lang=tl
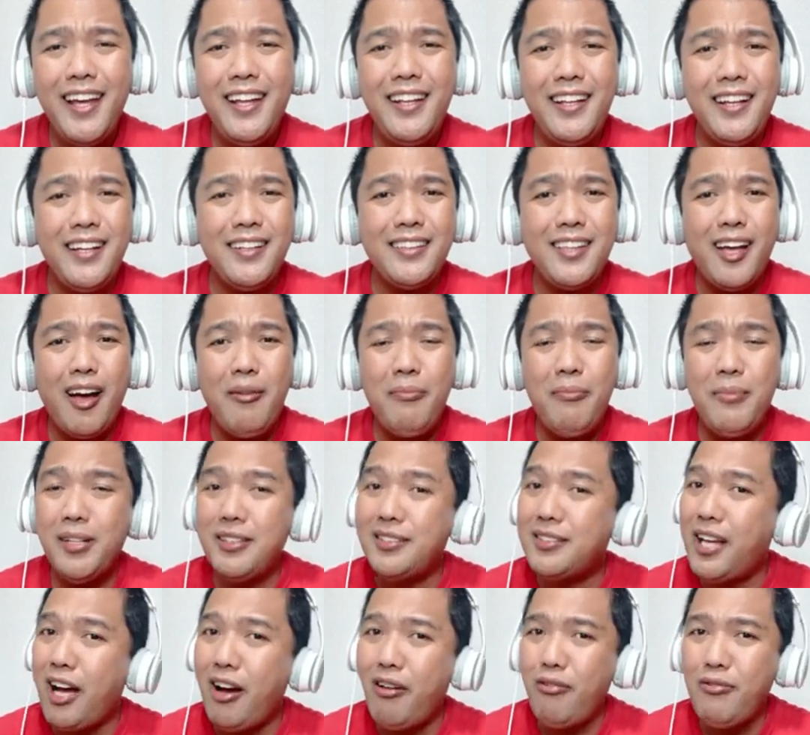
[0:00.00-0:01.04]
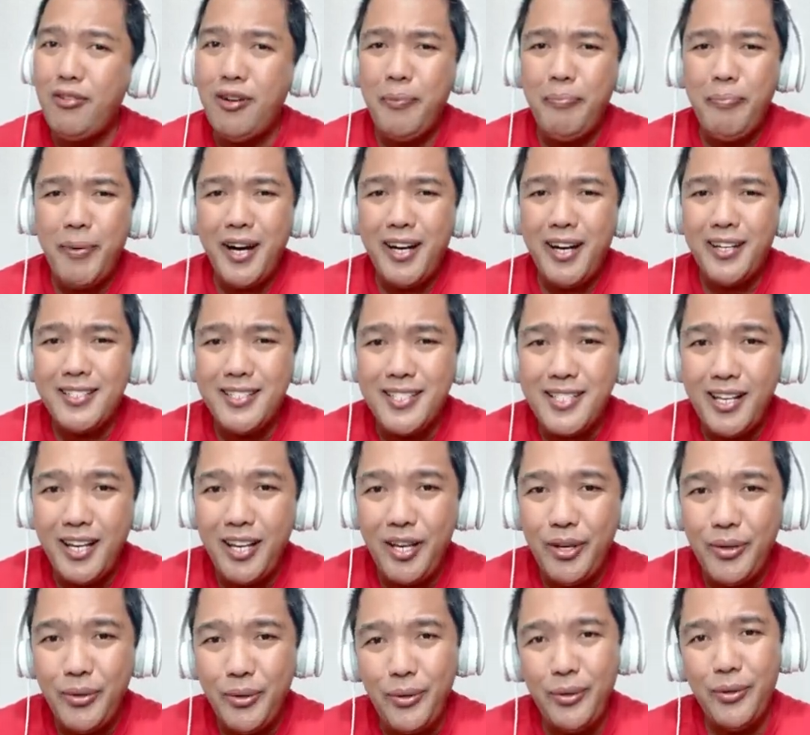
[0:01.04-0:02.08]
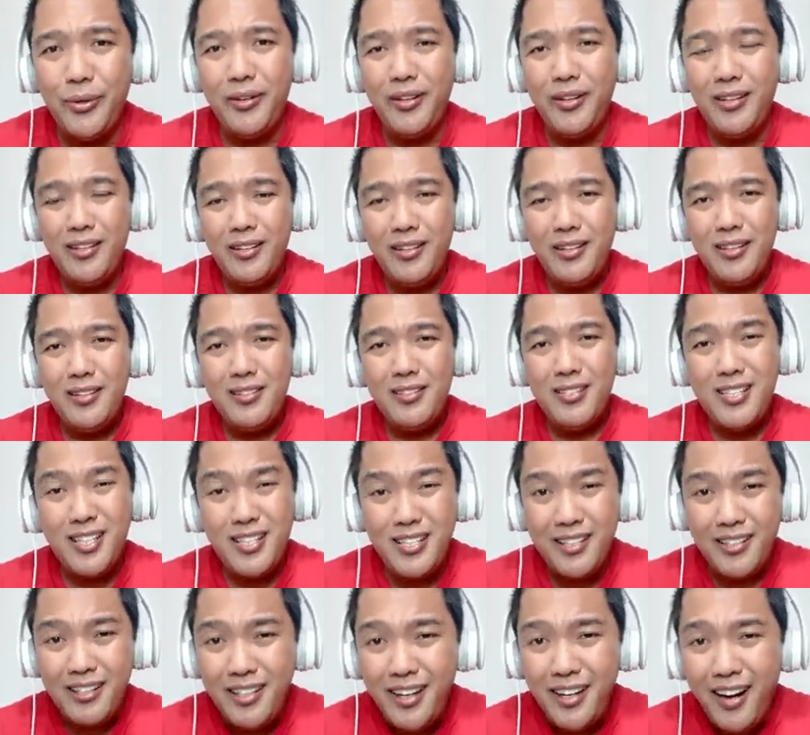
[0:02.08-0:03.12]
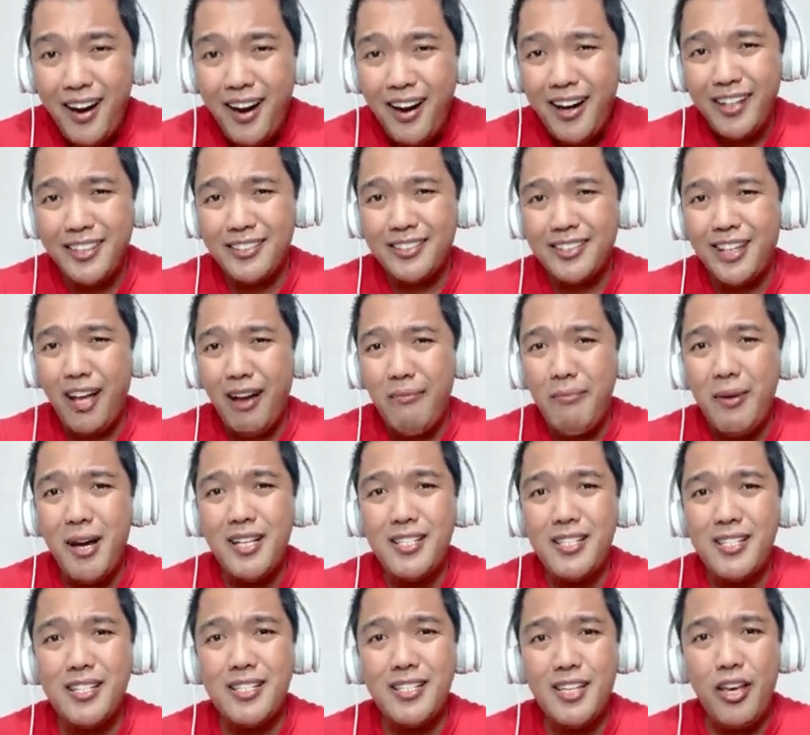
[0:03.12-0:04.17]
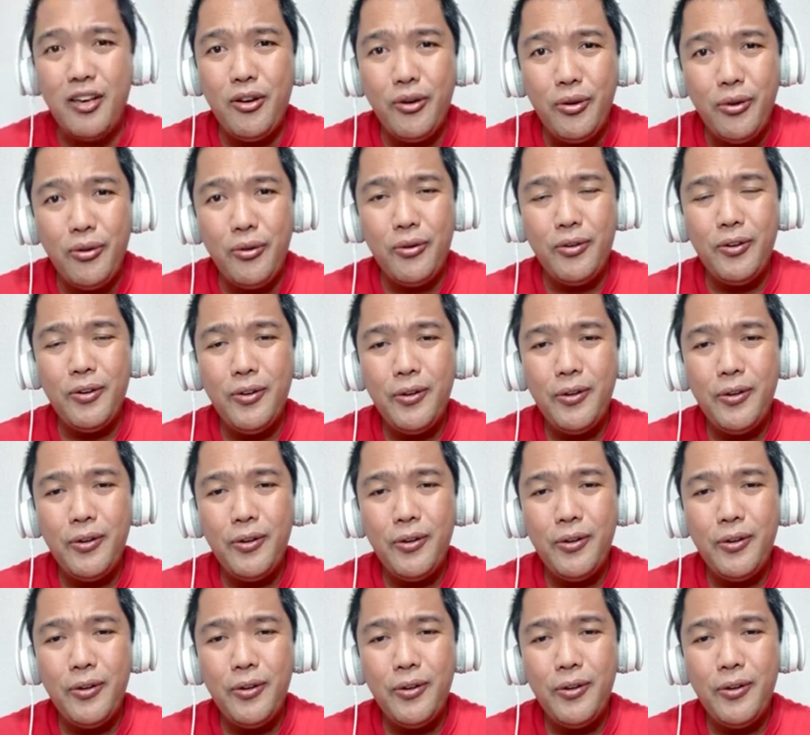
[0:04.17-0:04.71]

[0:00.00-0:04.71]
ng tamang tao na para sa iyo. Si Sir Art, tama siya sa iyo.